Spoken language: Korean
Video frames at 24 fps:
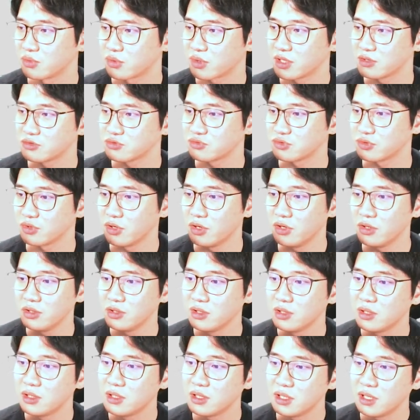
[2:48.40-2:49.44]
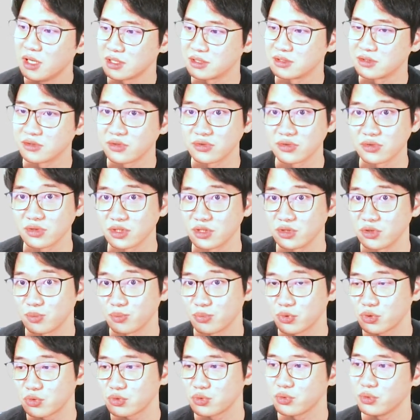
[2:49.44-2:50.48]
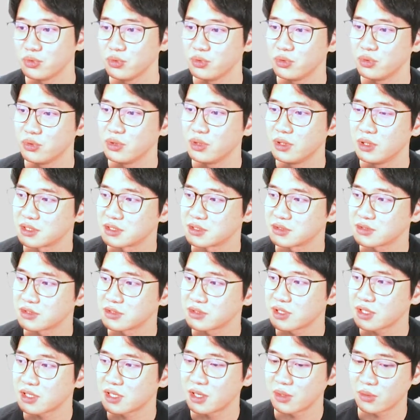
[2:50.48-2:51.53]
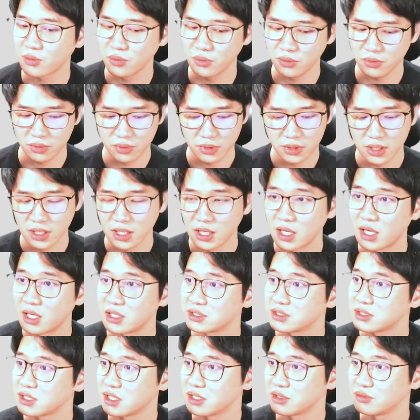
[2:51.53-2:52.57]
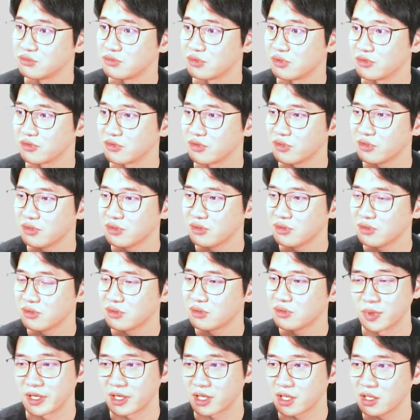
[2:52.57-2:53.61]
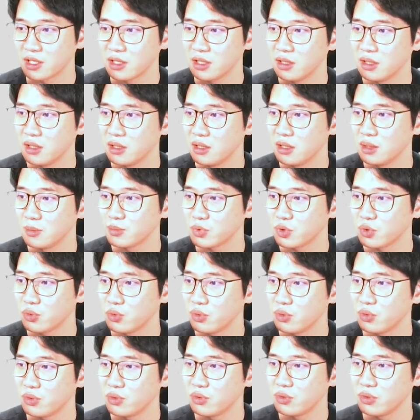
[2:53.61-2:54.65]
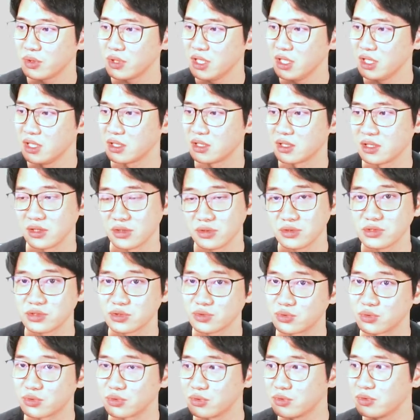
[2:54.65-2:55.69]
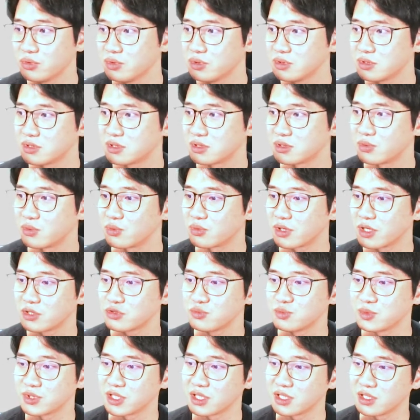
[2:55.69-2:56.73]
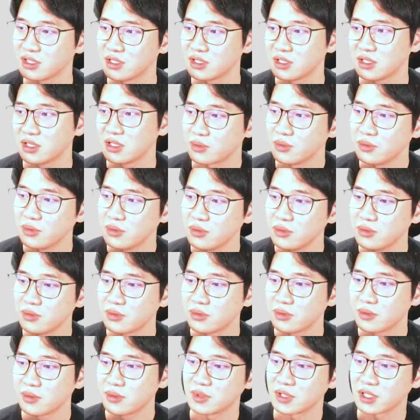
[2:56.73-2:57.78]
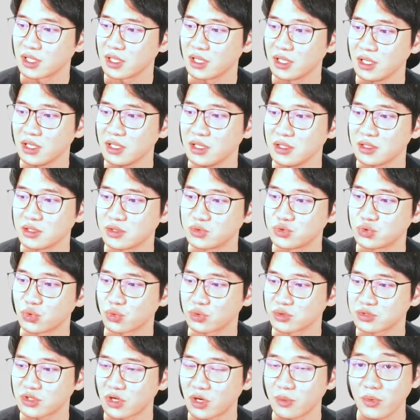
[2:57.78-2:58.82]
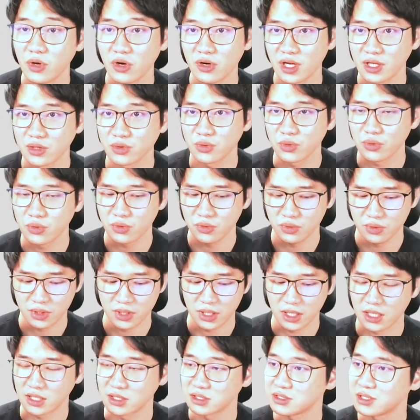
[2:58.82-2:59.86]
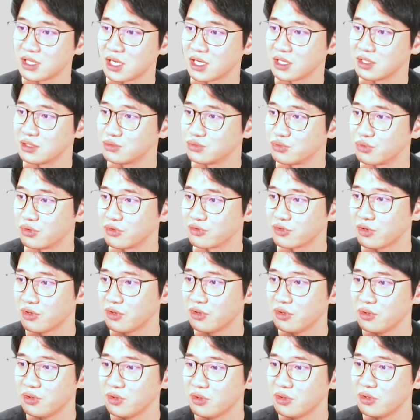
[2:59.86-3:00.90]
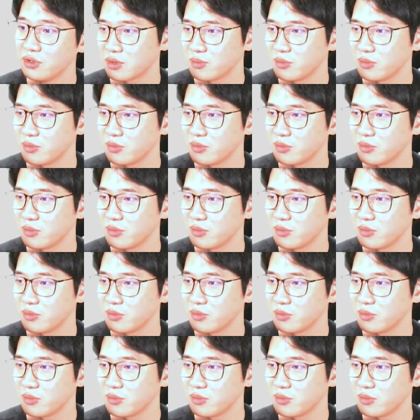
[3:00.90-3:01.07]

등록해주고요 예를 들어서 이런 표도 드래그해서 선택하고 Alt I 눌러서 주말에표 1 이런 식으로 등록을 해줍니다 그리고 마지막에 이쪽 서명란도 알타 I를 눌러서